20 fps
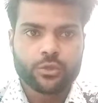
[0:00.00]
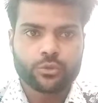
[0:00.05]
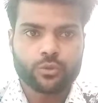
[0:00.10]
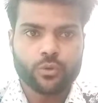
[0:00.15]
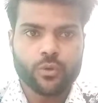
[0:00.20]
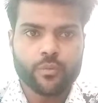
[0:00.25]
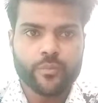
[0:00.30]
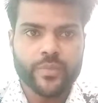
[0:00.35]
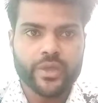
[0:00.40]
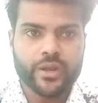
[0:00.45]

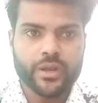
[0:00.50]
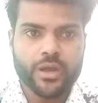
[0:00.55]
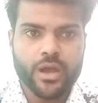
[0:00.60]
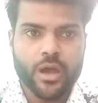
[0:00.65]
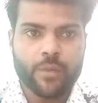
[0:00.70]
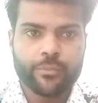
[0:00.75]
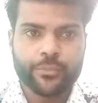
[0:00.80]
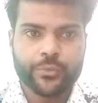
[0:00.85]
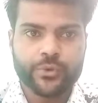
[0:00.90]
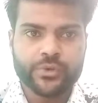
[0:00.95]
तो मैंने
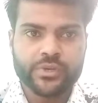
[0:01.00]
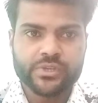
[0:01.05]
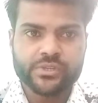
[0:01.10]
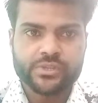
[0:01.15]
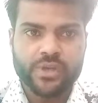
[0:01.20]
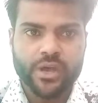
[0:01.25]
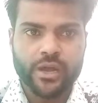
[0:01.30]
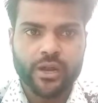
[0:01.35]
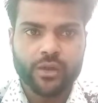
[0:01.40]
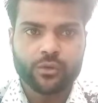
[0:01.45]
आपको ये
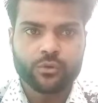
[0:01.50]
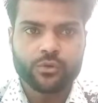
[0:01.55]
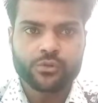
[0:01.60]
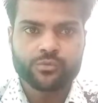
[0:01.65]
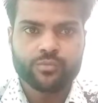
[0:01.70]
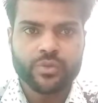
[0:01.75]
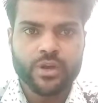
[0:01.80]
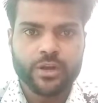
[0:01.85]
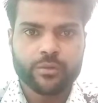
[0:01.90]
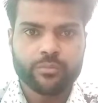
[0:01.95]
सारा
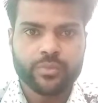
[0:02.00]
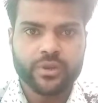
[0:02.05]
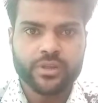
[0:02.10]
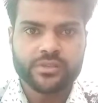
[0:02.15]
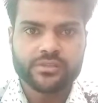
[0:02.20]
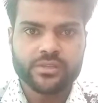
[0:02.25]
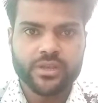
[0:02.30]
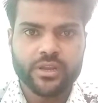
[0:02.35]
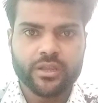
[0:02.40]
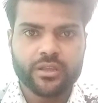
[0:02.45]
कुछ ब्लड
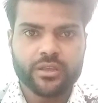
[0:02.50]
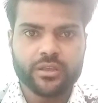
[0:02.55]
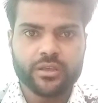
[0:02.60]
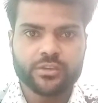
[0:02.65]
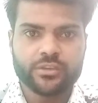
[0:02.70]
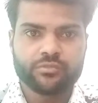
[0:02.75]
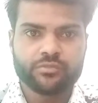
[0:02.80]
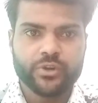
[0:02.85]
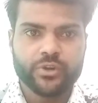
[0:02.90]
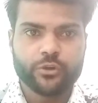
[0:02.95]
प्रेशर की
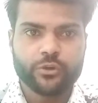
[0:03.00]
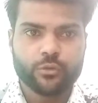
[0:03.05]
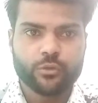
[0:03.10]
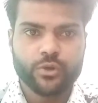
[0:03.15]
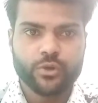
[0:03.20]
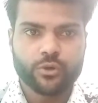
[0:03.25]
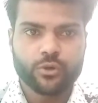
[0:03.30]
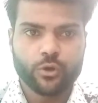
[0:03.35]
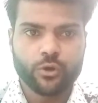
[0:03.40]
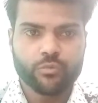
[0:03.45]
इस वीडियो में
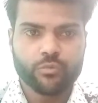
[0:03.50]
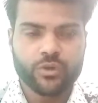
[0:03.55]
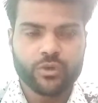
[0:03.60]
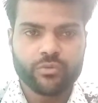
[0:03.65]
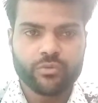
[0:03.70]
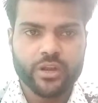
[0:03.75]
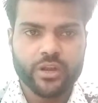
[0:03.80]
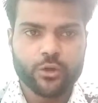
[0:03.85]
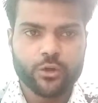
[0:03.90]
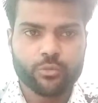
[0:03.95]
नॉर्मल
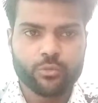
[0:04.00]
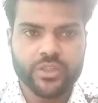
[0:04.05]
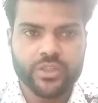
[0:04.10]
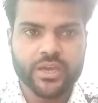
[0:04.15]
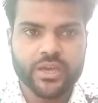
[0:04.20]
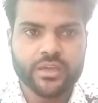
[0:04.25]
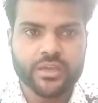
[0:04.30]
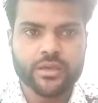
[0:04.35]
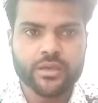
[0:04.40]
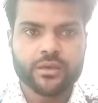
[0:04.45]
वैल्यू
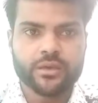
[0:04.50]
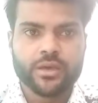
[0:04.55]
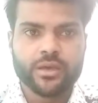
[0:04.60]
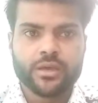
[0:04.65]
बताइए